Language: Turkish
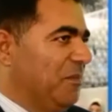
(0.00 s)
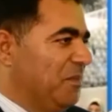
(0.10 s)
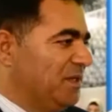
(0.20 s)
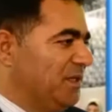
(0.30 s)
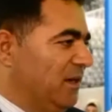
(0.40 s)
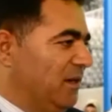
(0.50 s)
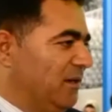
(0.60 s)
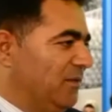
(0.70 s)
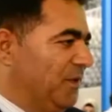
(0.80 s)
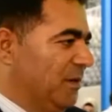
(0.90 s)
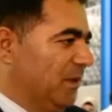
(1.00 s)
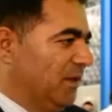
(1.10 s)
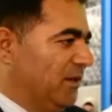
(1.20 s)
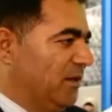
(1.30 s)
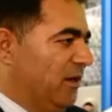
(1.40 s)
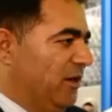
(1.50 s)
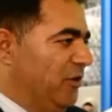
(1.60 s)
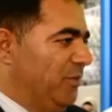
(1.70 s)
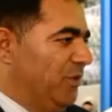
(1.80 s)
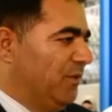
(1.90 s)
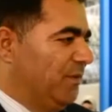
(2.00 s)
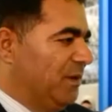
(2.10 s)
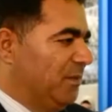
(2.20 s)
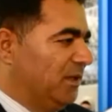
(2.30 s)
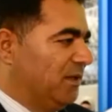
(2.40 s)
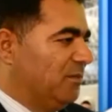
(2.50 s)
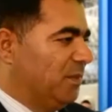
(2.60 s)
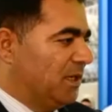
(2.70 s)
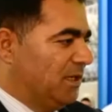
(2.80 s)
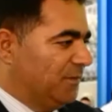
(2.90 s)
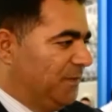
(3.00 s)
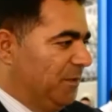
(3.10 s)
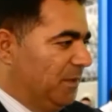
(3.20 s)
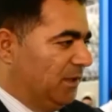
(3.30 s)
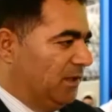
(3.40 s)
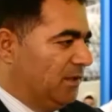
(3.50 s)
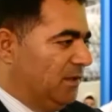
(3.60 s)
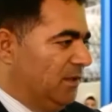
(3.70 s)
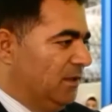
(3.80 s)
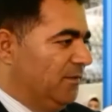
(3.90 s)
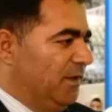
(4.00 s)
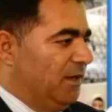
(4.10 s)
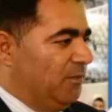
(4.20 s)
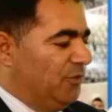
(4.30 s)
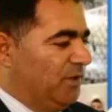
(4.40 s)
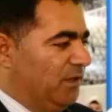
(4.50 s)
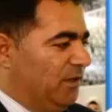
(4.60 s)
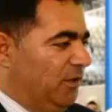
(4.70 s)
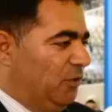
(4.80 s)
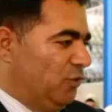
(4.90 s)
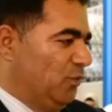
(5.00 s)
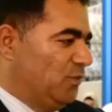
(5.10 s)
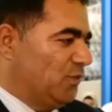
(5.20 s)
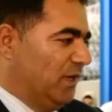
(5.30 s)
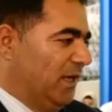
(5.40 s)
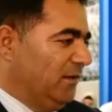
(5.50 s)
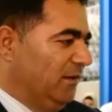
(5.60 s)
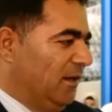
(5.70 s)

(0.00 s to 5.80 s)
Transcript: demir çelik firmaları, alüminyum firmaları, bakır firmaları ve bunun yanında dökümcüler.